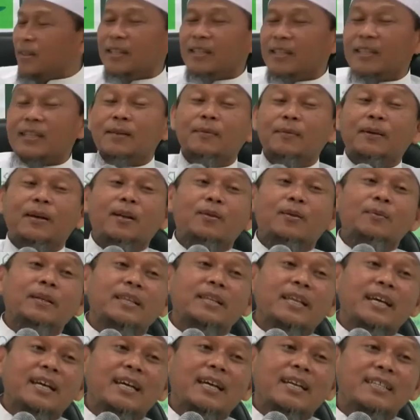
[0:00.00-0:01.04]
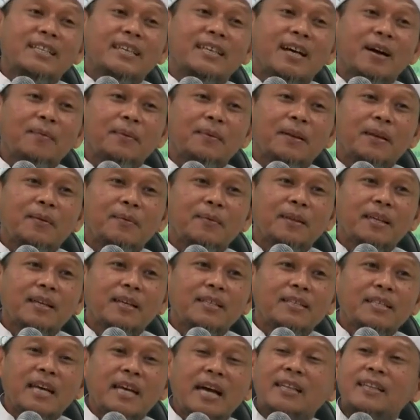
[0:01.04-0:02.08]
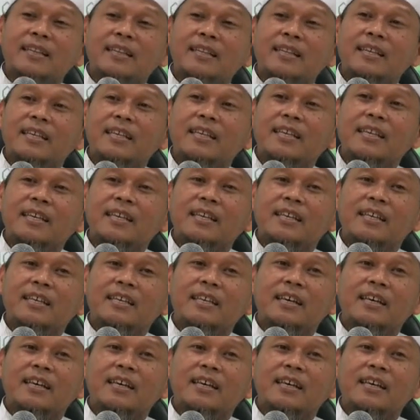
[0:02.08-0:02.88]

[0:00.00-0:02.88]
Tapi kalau minta apa namanya cantik,